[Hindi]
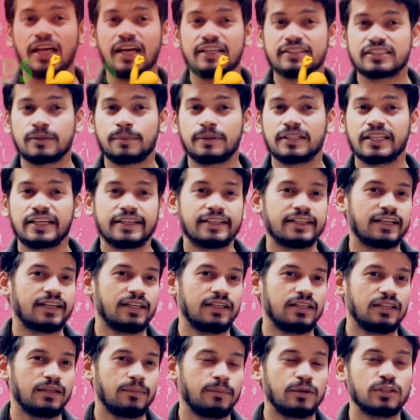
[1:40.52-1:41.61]
एसेट पता है क्या है
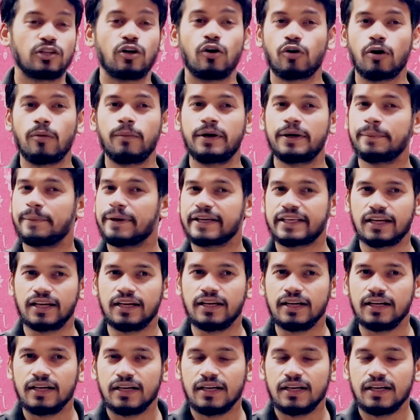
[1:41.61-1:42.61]
बताओ कमेंट में क्या है